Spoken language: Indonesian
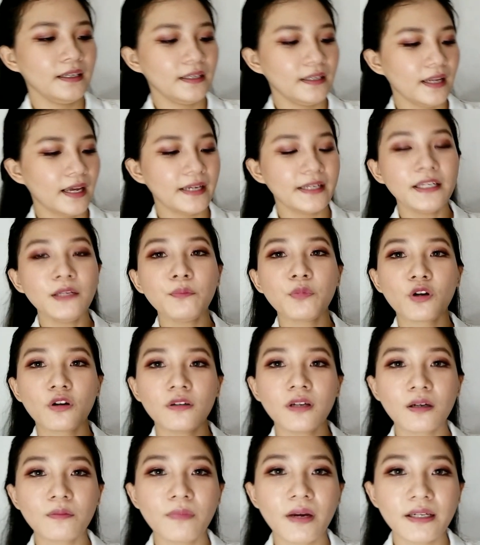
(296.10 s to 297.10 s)
nah ini
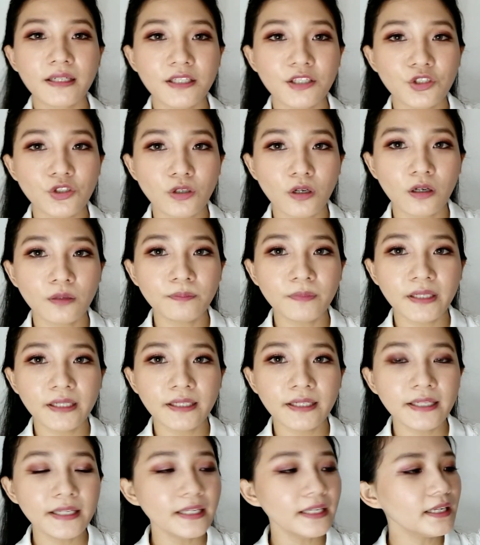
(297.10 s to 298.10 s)
produk body shop
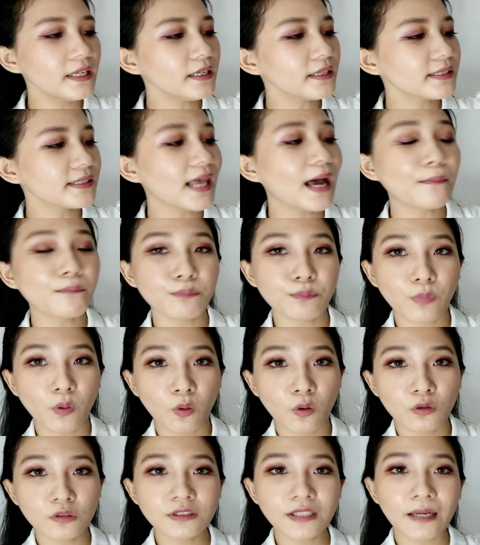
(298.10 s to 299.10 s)
ini
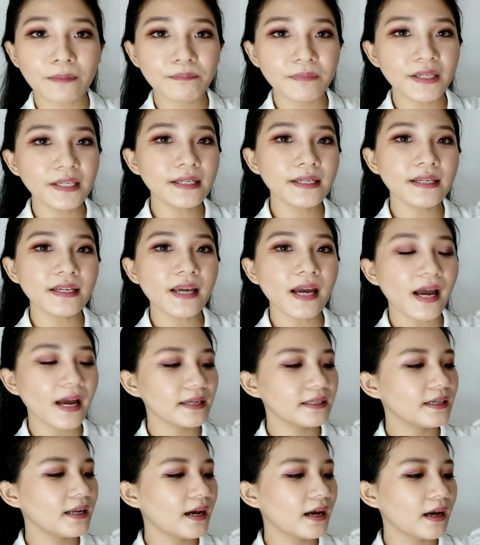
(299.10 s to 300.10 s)
sampo tapi dia
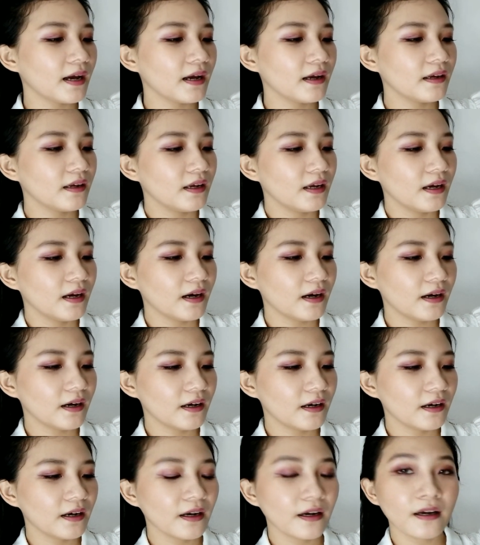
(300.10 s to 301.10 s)
ada
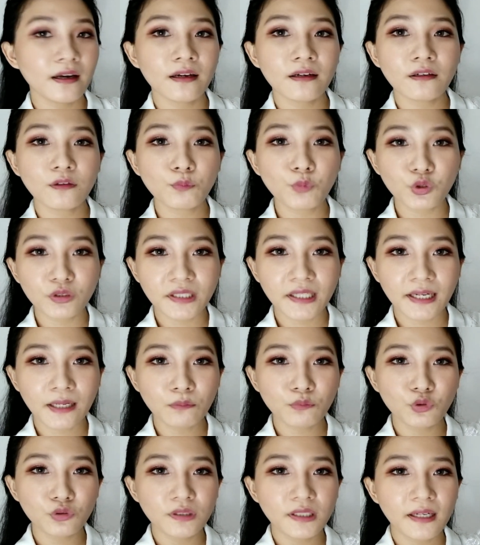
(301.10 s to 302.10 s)
eh, butiran-butiran uh,
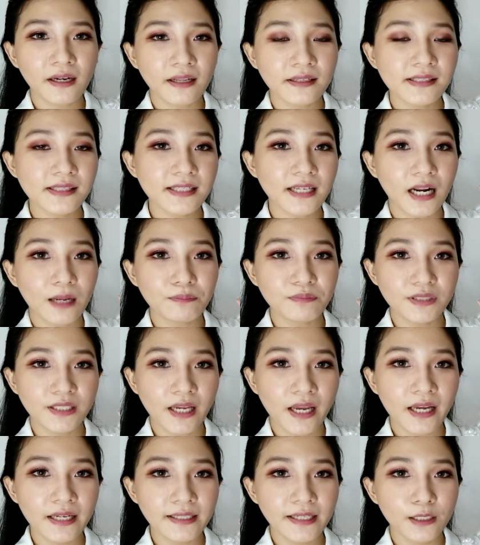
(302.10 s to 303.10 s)
butiran -butiran
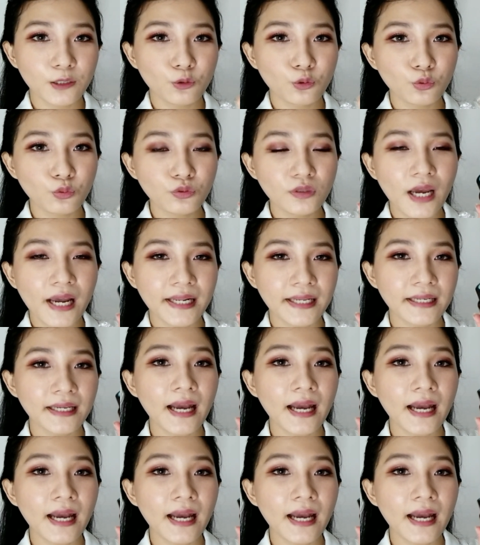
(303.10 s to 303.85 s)
scrubnya yaitu dari